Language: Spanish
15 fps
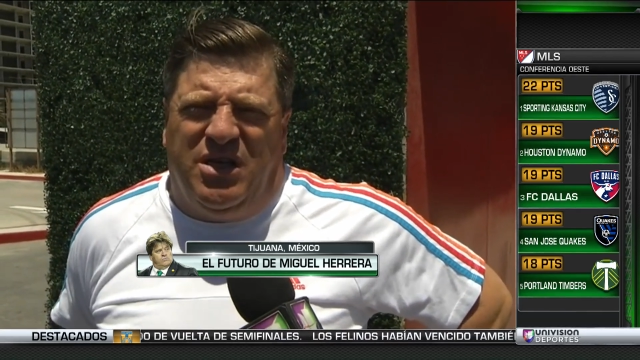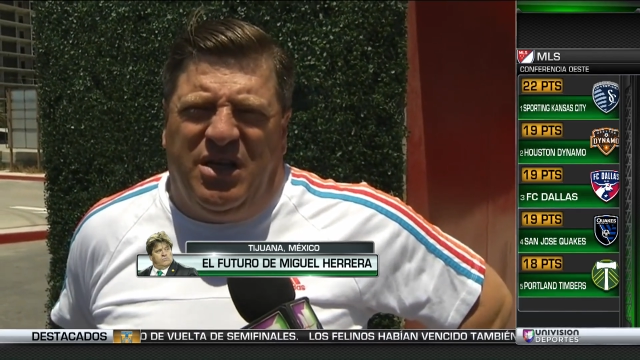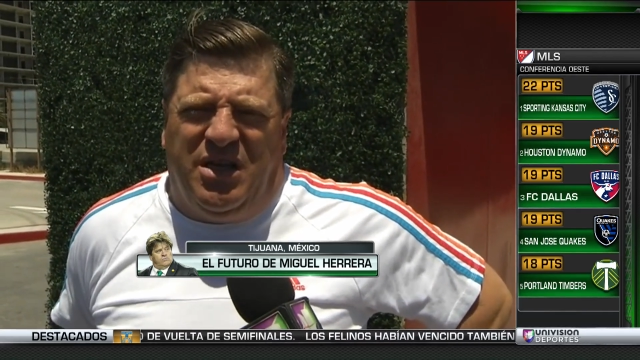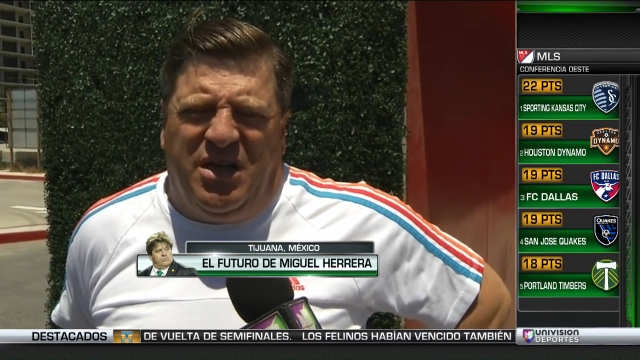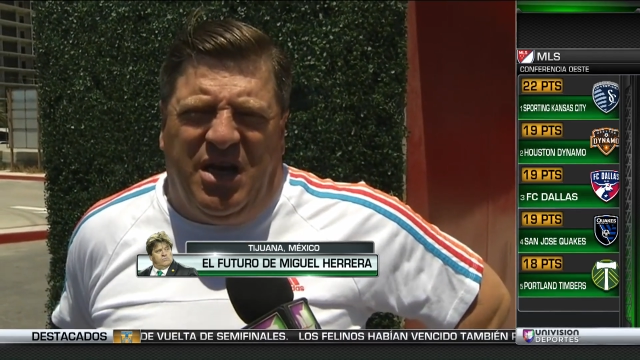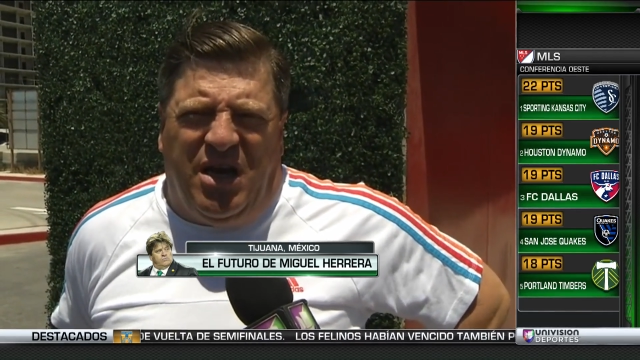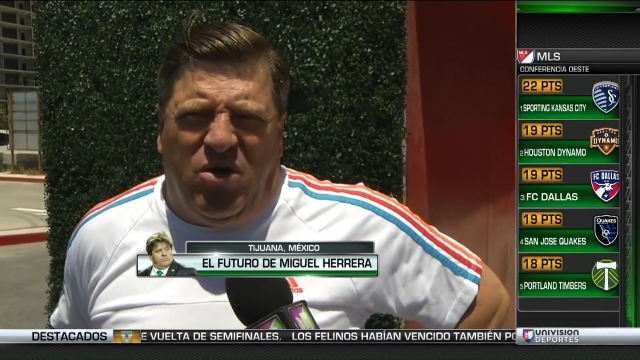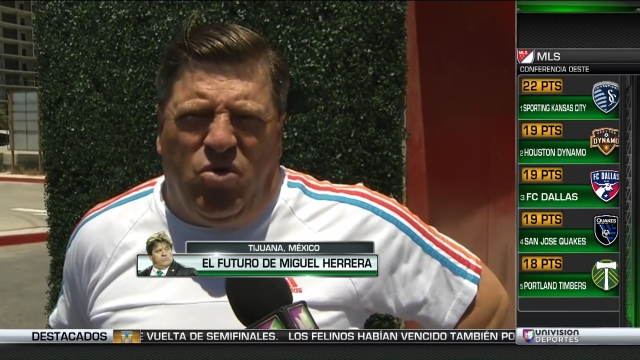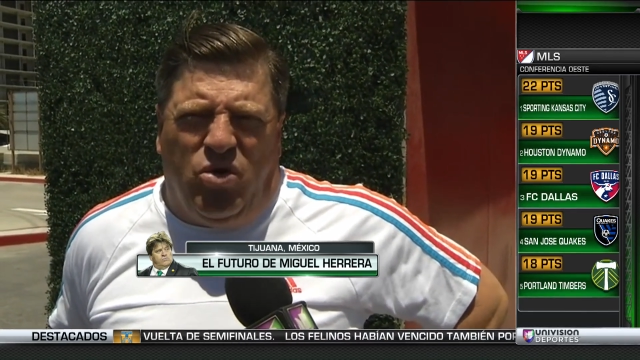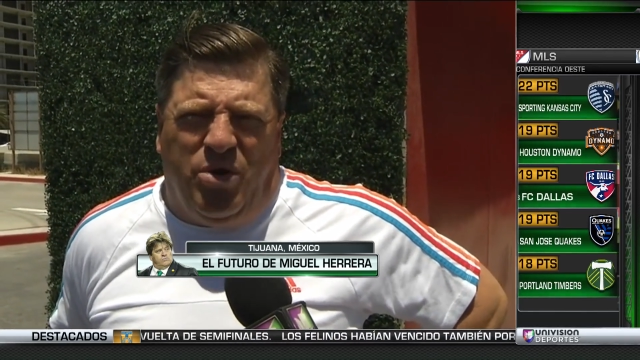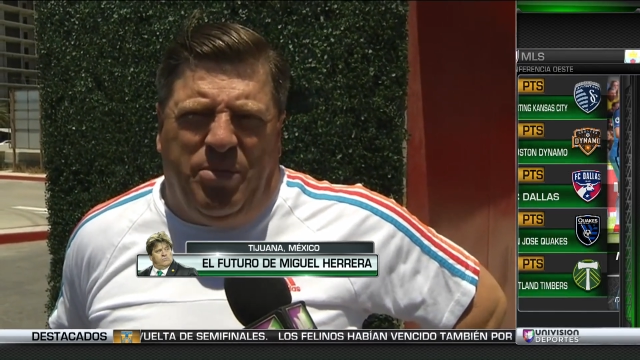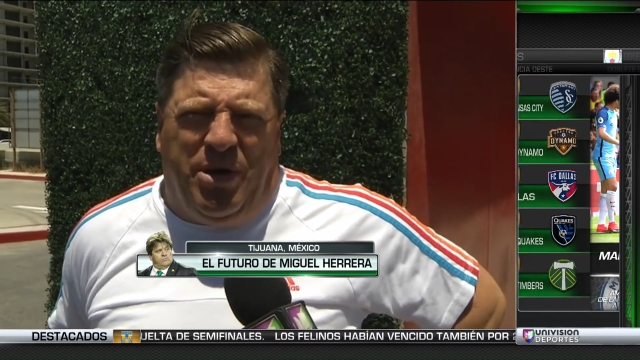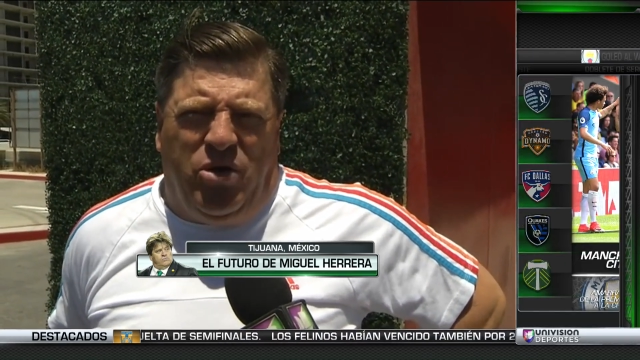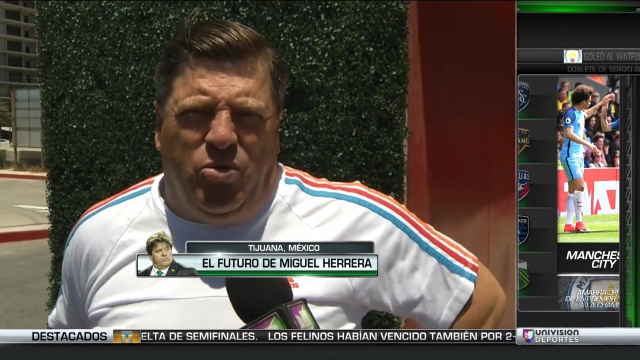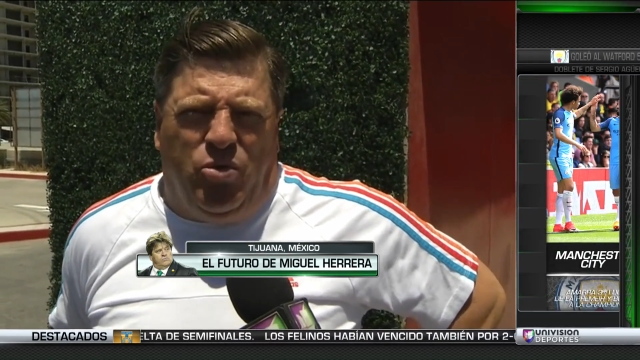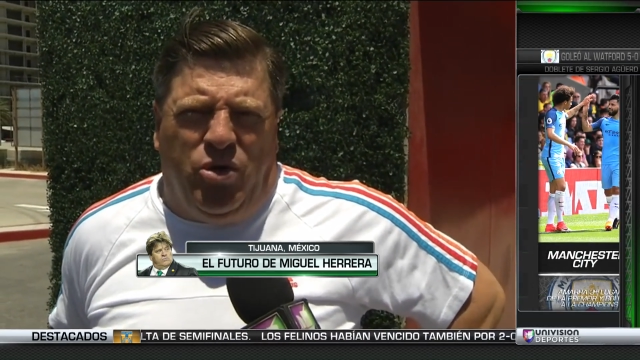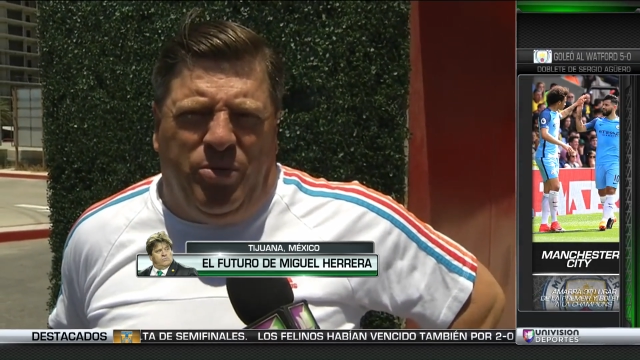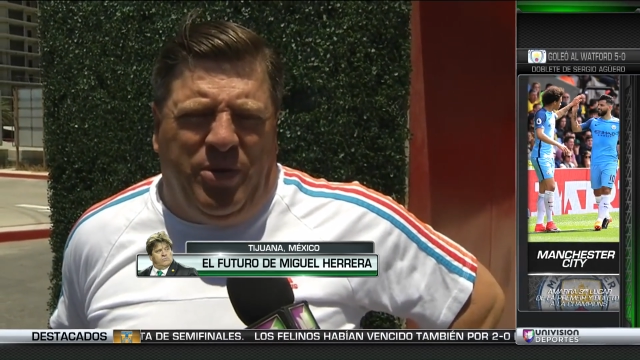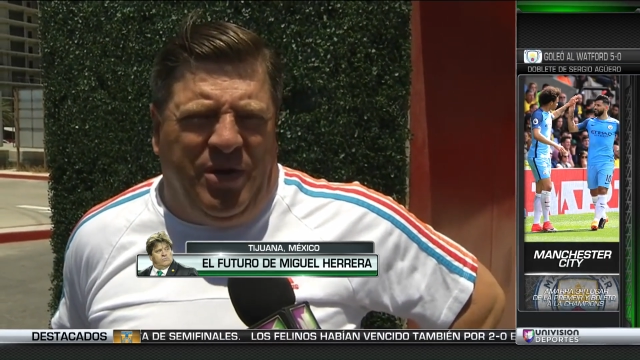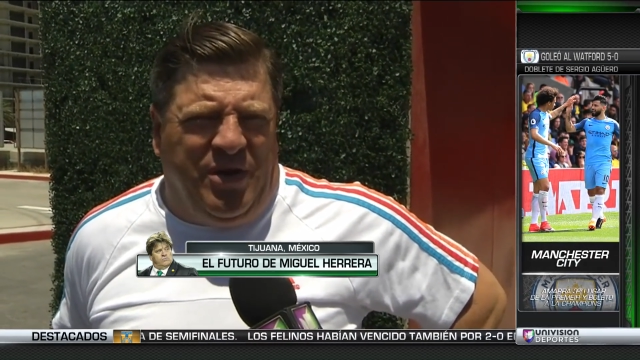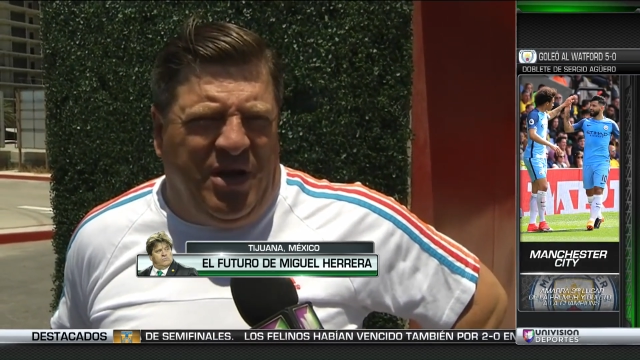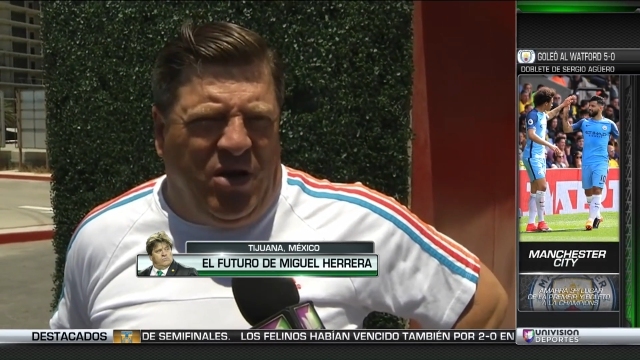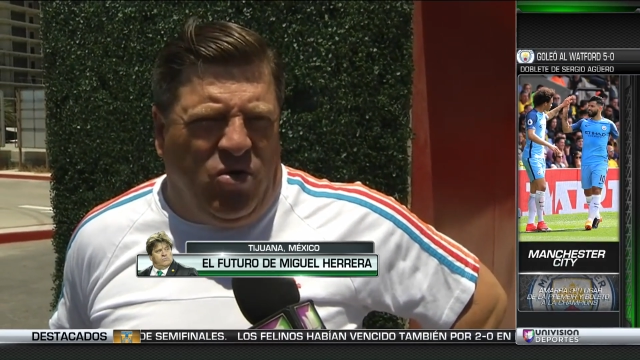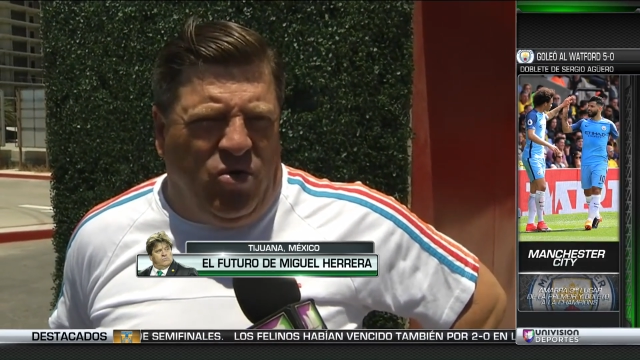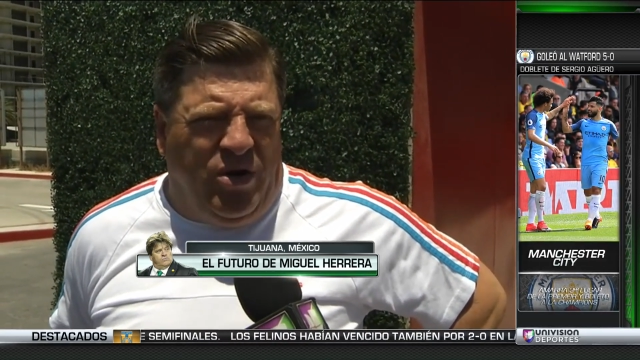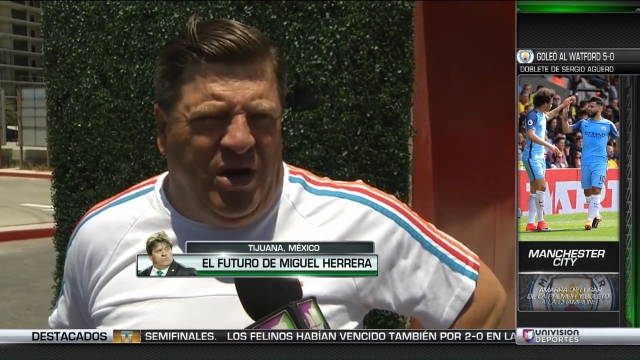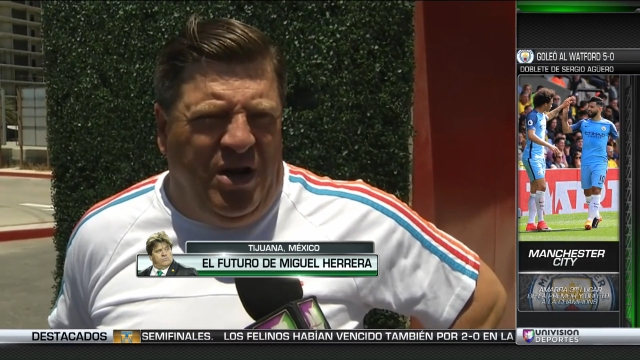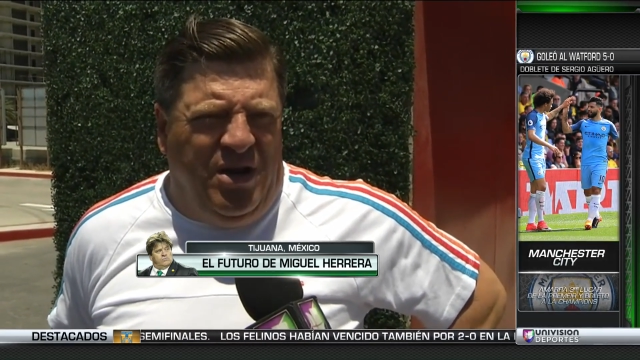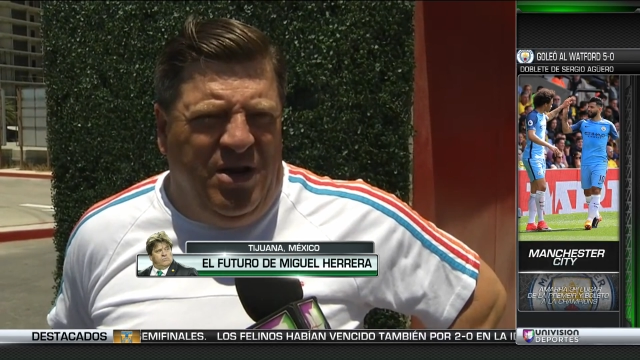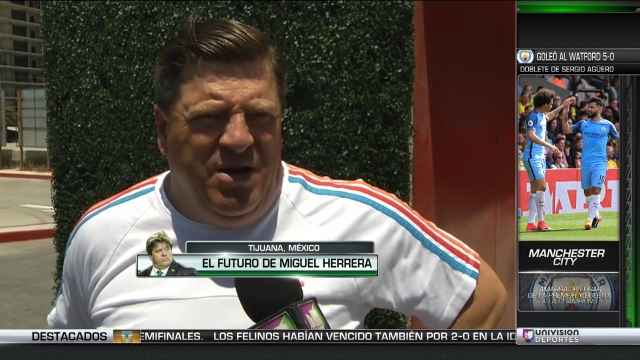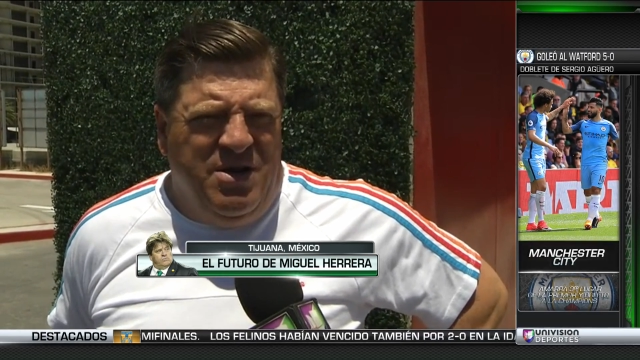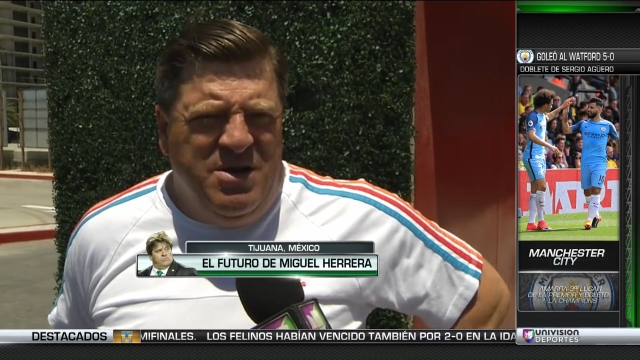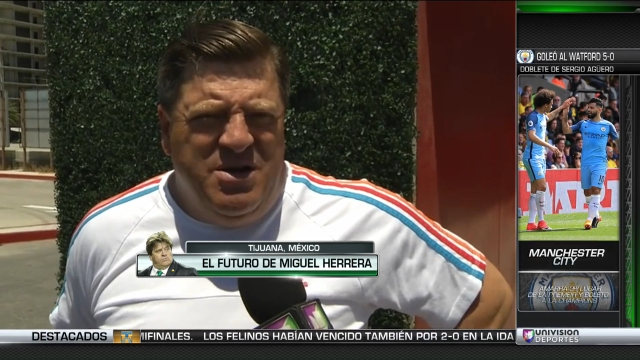este, que, llegara Jorge para yo poder platicar con él.